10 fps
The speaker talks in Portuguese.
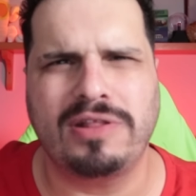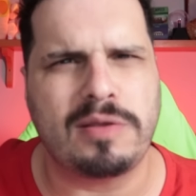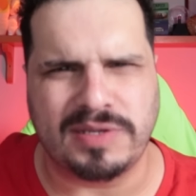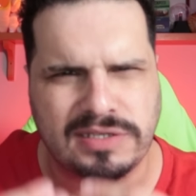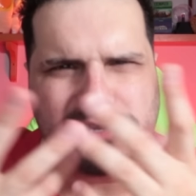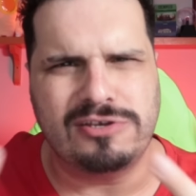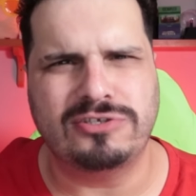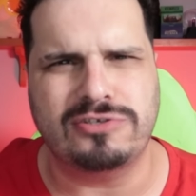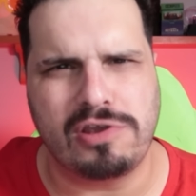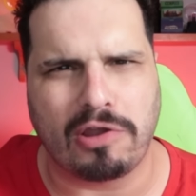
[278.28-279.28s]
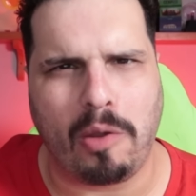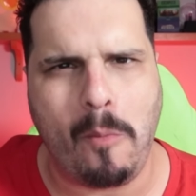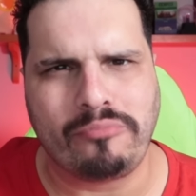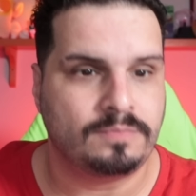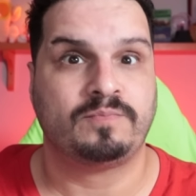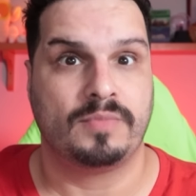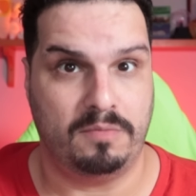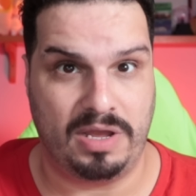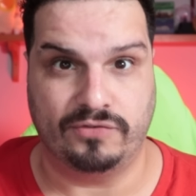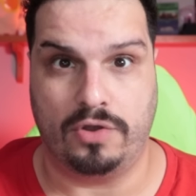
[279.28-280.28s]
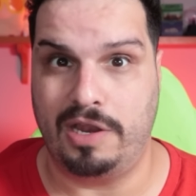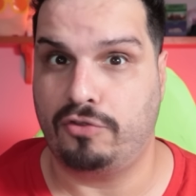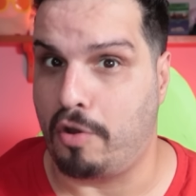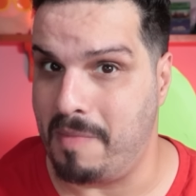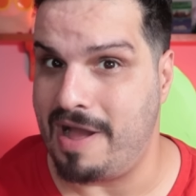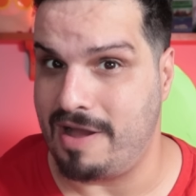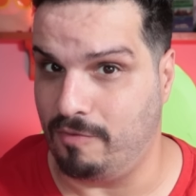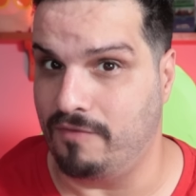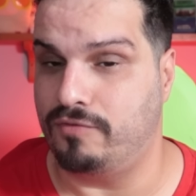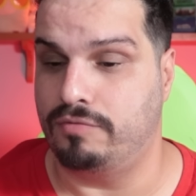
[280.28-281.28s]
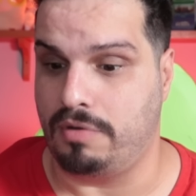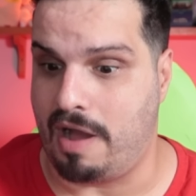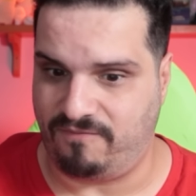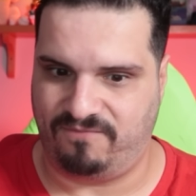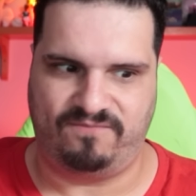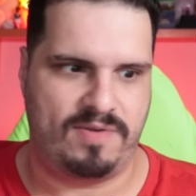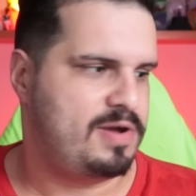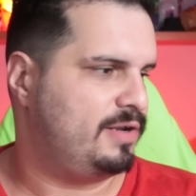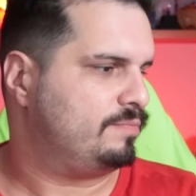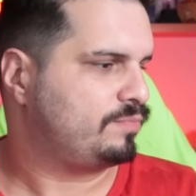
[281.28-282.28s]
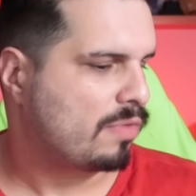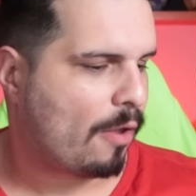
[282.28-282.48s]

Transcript: nota pra essa delicinha aqui. Mas olha, toma água, viu? Aff, Maria.